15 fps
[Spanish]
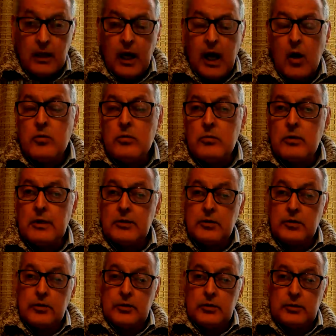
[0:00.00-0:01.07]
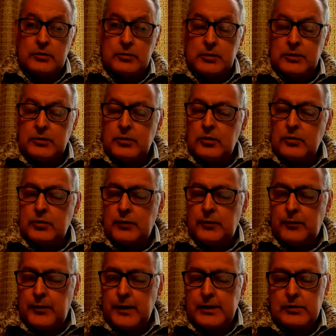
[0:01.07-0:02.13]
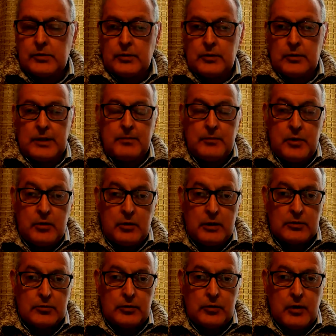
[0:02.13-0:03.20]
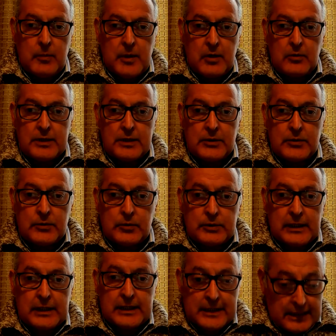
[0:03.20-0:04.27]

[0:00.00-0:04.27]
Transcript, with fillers: Aun cuando Dios, en todo su esfuerzo, envió a su Hijo amado Jesús a la